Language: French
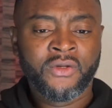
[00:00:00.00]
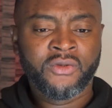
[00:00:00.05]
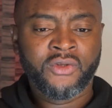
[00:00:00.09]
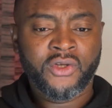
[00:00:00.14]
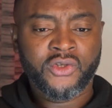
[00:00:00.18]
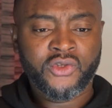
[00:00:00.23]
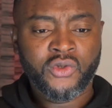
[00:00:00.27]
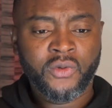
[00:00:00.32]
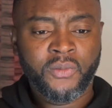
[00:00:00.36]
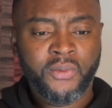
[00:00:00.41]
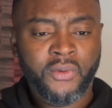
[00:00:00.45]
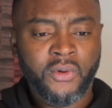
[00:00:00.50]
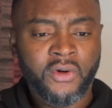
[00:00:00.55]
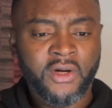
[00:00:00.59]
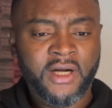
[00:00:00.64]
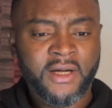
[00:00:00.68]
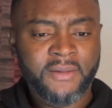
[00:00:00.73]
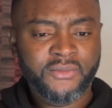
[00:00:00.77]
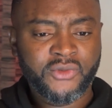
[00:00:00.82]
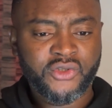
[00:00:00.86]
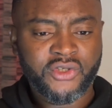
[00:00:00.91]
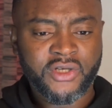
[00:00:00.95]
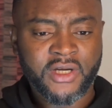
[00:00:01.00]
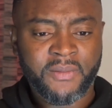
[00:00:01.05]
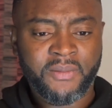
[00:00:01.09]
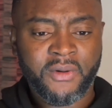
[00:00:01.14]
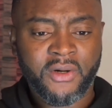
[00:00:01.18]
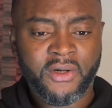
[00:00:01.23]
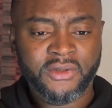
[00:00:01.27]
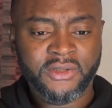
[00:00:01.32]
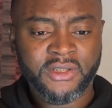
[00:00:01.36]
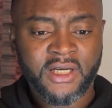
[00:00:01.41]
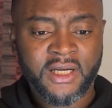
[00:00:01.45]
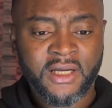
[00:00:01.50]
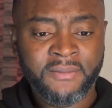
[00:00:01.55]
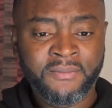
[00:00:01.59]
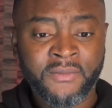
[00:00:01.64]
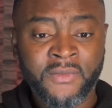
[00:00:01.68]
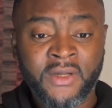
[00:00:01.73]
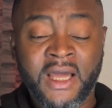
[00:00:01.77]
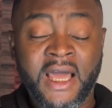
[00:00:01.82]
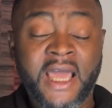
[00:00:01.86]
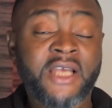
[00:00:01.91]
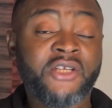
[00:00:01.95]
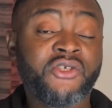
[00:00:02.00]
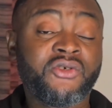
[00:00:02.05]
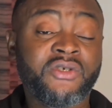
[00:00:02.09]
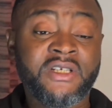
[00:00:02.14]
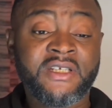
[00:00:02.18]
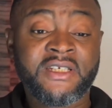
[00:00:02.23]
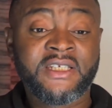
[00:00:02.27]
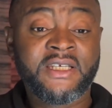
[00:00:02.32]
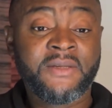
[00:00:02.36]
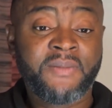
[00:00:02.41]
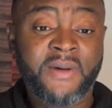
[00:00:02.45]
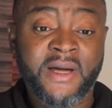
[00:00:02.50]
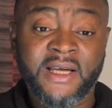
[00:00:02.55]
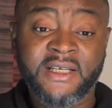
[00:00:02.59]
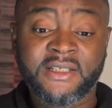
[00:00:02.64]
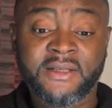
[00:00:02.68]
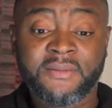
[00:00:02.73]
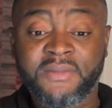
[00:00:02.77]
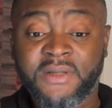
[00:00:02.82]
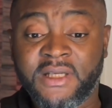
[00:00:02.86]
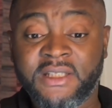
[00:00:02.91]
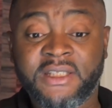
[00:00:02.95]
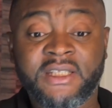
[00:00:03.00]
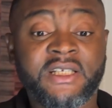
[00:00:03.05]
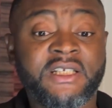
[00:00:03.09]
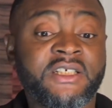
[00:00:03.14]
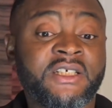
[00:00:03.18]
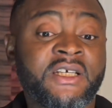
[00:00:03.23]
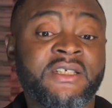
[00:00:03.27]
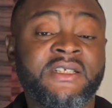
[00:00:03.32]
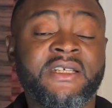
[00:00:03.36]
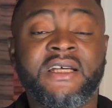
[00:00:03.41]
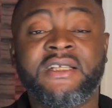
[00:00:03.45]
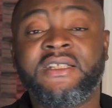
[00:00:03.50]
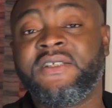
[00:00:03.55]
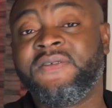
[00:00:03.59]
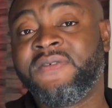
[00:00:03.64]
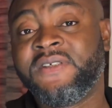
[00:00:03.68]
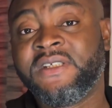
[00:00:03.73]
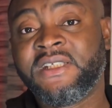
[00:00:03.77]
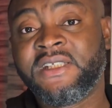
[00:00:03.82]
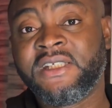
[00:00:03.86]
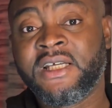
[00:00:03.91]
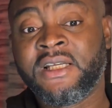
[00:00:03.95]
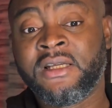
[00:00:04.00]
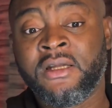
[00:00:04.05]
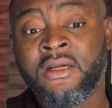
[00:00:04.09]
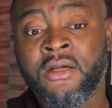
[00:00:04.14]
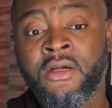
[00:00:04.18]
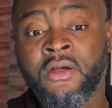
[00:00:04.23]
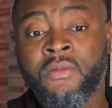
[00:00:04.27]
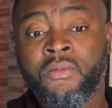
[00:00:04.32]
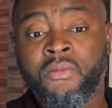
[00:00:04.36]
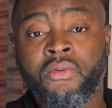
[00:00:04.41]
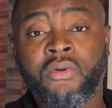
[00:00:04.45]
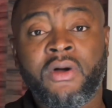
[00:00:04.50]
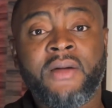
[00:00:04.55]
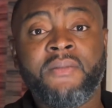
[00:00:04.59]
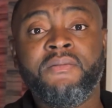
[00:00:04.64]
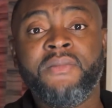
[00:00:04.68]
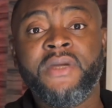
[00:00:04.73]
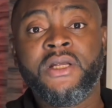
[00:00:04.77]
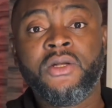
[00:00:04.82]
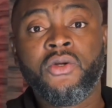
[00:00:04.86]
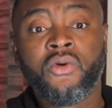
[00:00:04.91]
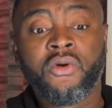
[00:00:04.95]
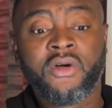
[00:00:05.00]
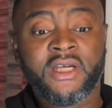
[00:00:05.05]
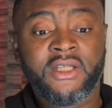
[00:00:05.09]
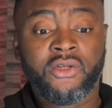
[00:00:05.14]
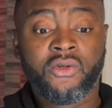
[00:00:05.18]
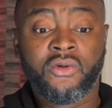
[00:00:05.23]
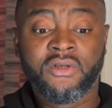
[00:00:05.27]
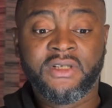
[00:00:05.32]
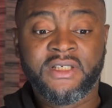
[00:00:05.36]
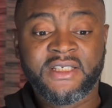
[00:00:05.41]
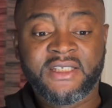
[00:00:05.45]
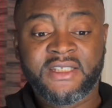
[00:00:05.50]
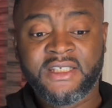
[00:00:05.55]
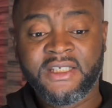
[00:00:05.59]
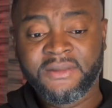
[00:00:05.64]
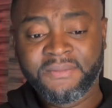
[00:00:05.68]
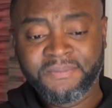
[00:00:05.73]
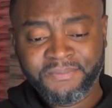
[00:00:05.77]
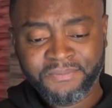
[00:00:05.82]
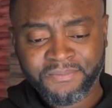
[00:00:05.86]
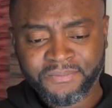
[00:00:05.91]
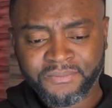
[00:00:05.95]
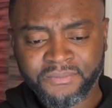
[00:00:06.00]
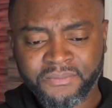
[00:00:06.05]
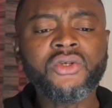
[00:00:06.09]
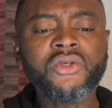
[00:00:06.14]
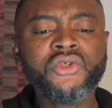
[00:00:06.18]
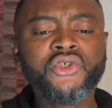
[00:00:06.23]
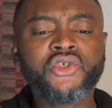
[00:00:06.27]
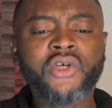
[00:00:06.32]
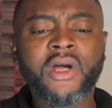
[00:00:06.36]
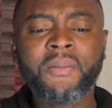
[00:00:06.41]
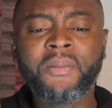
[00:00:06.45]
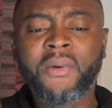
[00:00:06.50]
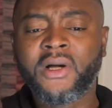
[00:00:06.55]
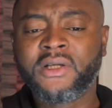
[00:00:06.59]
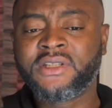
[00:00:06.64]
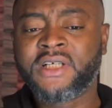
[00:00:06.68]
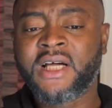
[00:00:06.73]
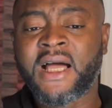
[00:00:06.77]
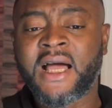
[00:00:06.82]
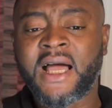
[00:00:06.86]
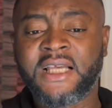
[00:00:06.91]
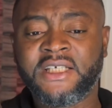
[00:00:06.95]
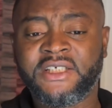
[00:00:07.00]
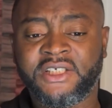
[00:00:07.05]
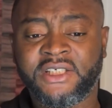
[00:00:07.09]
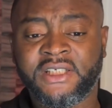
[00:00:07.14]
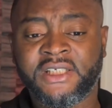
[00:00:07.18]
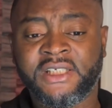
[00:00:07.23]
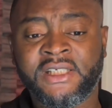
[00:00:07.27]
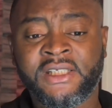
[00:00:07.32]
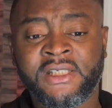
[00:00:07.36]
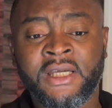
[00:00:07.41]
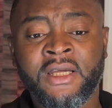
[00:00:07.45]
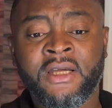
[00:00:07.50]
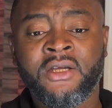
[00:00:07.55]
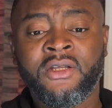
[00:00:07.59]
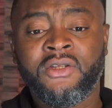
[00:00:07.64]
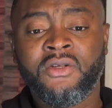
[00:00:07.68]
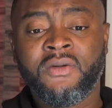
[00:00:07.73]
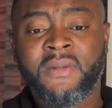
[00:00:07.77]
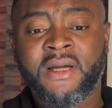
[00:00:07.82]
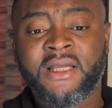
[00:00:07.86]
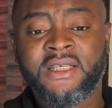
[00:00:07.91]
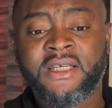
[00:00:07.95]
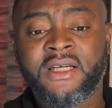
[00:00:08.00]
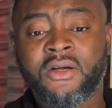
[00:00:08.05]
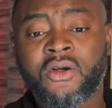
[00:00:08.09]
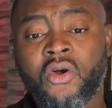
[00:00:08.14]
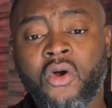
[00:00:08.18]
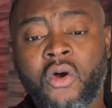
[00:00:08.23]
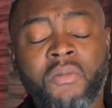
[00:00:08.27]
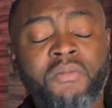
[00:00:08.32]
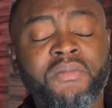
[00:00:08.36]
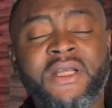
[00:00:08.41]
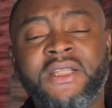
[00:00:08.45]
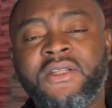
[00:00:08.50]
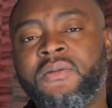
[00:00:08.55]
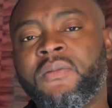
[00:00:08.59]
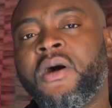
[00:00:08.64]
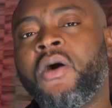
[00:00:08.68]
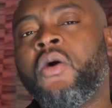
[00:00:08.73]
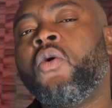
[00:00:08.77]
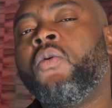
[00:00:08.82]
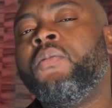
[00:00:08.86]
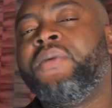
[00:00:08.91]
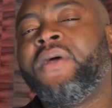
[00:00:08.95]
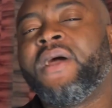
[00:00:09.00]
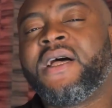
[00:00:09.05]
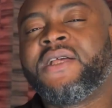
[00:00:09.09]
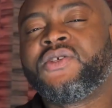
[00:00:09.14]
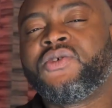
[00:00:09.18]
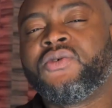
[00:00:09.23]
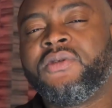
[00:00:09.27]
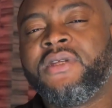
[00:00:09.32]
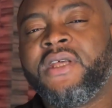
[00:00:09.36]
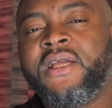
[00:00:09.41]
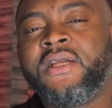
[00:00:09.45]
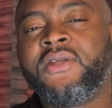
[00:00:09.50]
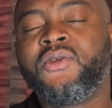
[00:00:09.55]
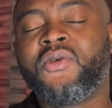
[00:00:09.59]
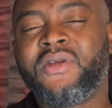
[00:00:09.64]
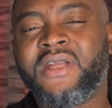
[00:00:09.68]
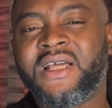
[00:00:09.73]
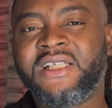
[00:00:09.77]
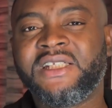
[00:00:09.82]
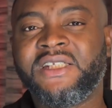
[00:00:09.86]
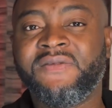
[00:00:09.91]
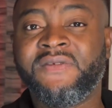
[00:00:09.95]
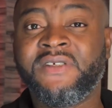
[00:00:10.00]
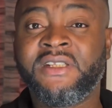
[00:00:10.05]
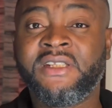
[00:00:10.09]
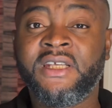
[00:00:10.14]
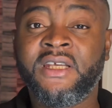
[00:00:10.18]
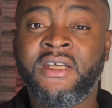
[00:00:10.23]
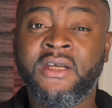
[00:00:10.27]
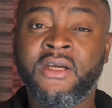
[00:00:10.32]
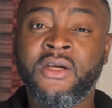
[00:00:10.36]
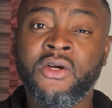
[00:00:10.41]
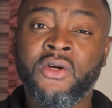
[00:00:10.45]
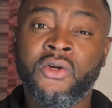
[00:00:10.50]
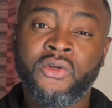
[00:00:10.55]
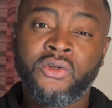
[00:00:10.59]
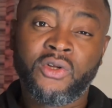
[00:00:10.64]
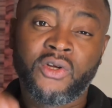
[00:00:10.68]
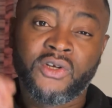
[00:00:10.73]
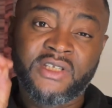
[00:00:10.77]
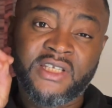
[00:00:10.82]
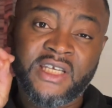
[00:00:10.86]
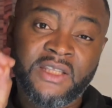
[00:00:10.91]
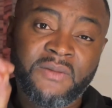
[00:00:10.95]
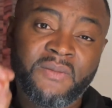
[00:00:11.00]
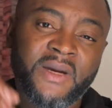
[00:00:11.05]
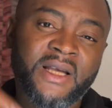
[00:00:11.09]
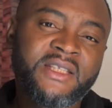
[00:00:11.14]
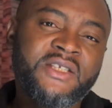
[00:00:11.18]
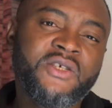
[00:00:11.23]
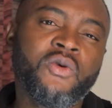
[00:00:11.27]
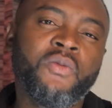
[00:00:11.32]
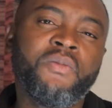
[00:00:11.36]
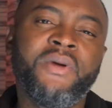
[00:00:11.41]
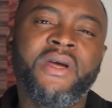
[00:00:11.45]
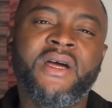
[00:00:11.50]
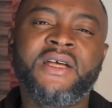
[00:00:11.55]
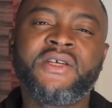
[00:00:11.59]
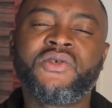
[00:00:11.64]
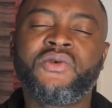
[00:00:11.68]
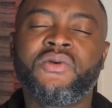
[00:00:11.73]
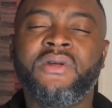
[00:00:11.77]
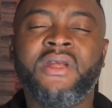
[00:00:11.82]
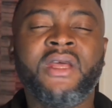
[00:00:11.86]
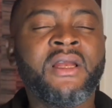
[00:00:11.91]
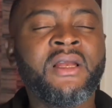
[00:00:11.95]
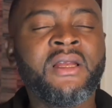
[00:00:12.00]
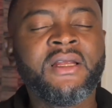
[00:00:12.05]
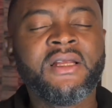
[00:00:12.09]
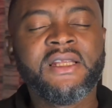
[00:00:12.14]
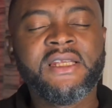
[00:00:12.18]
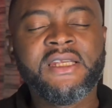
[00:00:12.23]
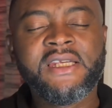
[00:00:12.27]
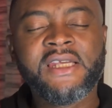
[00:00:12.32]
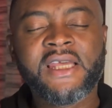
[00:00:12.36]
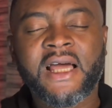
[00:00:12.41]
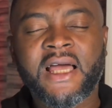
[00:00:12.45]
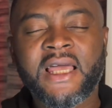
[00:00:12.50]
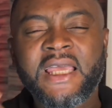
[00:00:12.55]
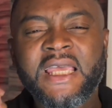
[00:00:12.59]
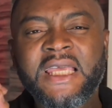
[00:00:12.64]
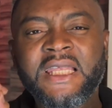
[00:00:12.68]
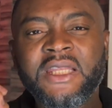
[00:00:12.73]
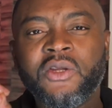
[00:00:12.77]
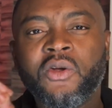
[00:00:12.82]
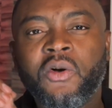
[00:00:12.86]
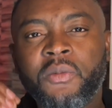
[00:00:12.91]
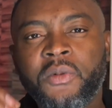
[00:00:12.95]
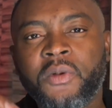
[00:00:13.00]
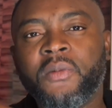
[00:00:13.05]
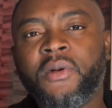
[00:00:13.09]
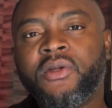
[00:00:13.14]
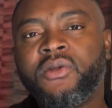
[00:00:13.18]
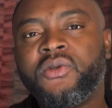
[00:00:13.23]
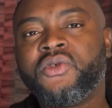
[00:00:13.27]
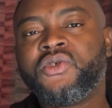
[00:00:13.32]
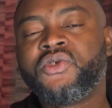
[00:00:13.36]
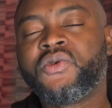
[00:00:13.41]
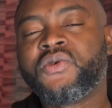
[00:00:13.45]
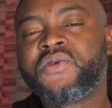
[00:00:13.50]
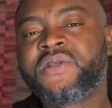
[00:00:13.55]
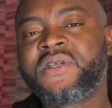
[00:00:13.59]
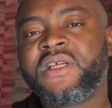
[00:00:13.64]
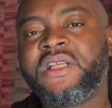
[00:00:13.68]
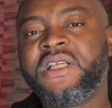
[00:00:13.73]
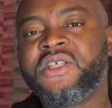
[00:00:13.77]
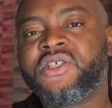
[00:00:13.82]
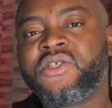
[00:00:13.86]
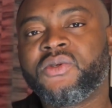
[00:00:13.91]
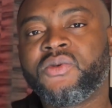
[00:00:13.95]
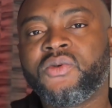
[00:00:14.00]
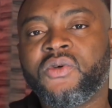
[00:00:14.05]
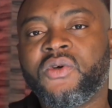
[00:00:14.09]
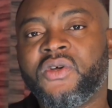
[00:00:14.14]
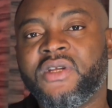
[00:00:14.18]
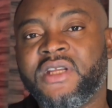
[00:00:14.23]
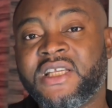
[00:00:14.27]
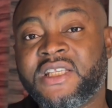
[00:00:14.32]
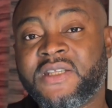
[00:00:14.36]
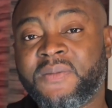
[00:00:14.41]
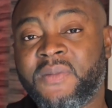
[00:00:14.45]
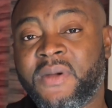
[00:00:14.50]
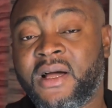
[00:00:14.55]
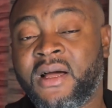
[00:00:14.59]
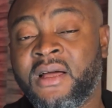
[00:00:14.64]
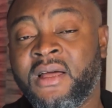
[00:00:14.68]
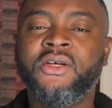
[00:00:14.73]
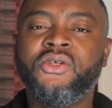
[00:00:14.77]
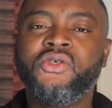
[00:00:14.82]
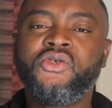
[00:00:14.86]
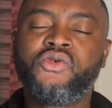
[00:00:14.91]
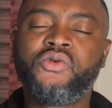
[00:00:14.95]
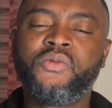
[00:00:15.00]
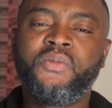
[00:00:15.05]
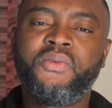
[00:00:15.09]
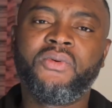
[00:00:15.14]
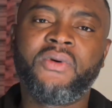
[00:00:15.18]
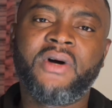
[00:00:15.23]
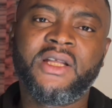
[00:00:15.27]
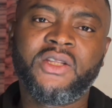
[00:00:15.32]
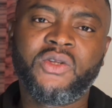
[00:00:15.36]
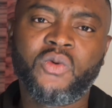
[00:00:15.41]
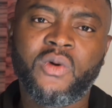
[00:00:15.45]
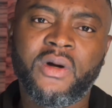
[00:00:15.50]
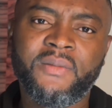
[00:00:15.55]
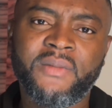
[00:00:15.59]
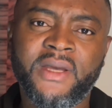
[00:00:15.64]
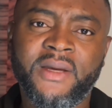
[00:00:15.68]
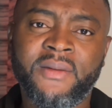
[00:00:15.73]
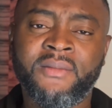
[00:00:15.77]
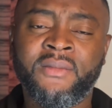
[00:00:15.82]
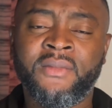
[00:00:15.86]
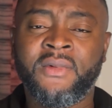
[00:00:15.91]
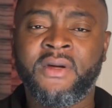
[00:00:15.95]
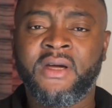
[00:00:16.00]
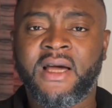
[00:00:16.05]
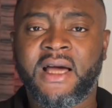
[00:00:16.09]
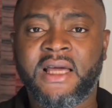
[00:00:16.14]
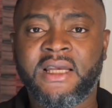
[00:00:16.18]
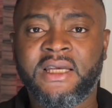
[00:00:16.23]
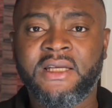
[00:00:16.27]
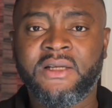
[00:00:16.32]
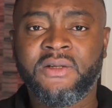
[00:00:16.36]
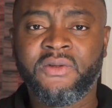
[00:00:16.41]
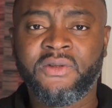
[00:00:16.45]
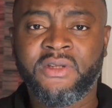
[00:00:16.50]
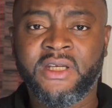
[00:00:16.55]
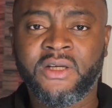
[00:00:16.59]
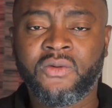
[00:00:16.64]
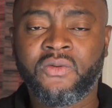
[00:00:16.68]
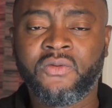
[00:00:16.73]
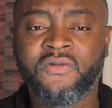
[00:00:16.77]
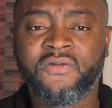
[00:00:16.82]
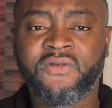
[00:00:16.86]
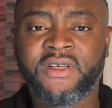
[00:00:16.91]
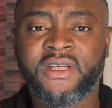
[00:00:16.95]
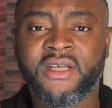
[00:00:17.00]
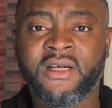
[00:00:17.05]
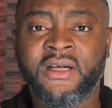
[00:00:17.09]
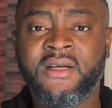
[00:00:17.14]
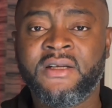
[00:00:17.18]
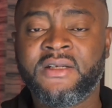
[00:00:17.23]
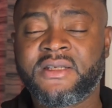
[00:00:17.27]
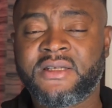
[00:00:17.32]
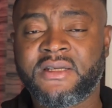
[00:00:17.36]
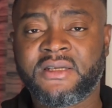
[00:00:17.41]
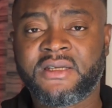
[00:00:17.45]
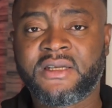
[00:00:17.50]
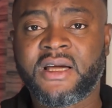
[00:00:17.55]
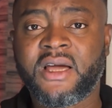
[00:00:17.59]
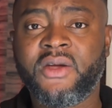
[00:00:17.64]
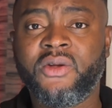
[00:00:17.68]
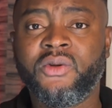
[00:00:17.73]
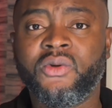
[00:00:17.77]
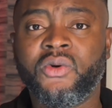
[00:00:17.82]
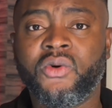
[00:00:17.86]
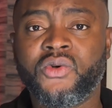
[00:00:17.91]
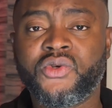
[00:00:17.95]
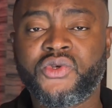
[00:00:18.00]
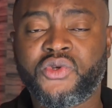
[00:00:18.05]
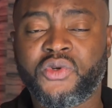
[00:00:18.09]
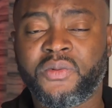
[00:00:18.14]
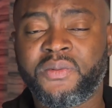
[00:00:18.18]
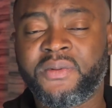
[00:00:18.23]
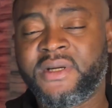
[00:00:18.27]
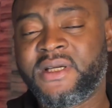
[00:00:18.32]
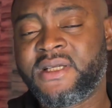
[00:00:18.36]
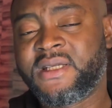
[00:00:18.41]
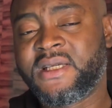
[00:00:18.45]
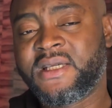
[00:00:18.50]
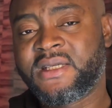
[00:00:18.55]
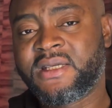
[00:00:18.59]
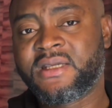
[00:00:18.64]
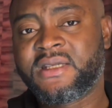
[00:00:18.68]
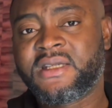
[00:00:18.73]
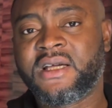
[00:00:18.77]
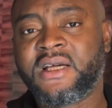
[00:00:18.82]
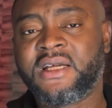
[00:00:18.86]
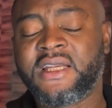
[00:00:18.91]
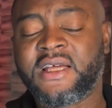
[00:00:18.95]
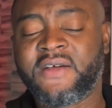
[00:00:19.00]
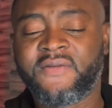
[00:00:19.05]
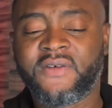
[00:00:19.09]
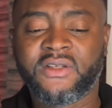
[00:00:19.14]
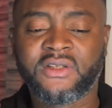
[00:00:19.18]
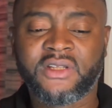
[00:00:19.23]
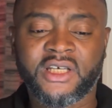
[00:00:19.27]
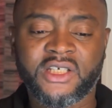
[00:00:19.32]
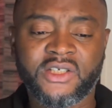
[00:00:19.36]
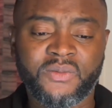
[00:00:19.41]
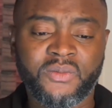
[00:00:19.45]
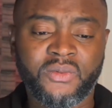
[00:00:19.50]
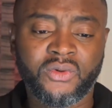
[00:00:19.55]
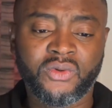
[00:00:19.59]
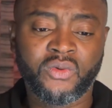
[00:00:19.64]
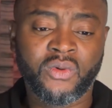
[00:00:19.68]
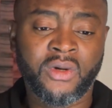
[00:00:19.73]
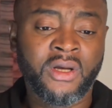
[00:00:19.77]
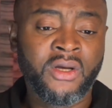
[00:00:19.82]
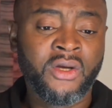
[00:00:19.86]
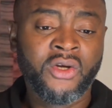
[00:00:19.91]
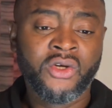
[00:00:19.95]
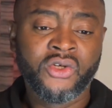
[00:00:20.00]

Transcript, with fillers: Dans ce programme, tu apprendras à utiliser par exemple l'intelligence artificielle pour améliorer ton listing, tu apprendras à gérer de manière complètement opérationnelle ton activité. Dans cette partie opérationnelle, il y a énormément de choses que les gens ne connaissent pas. Tu pourras toi-même aller le découvrir. Ce sera une grosse surprise et ce sera un avantage pour toi.